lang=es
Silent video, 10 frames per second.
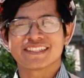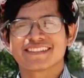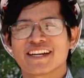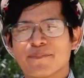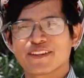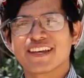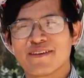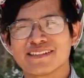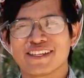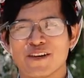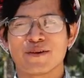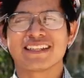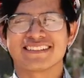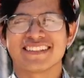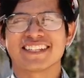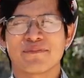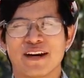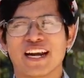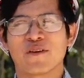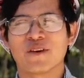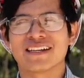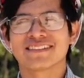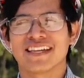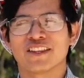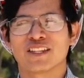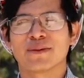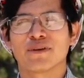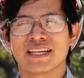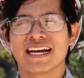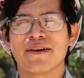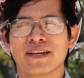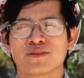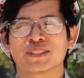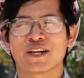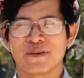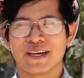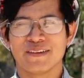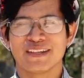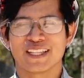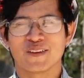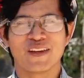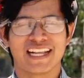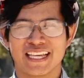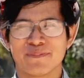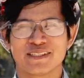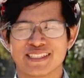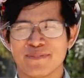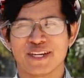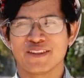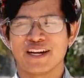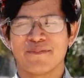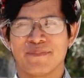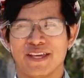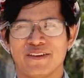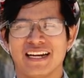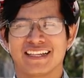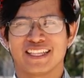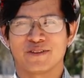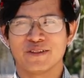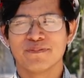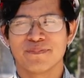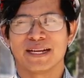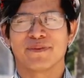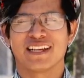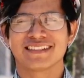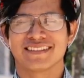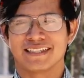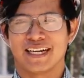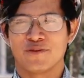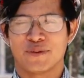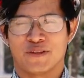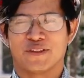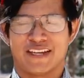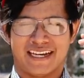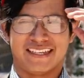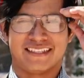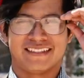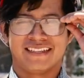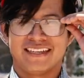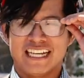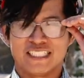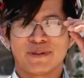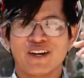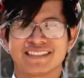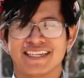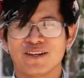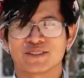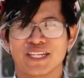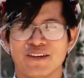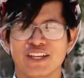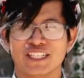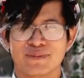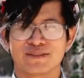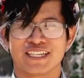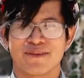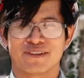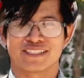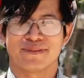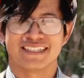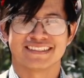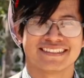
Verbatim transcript: este reporte de avance de obra de Central Park Lagunas, en donde podrán haber observado que todo el equipo está poniendo el empeño y la actitud para poderles entregar un producto de calidad. Espero les haya gustado y nos vemos en la próxima.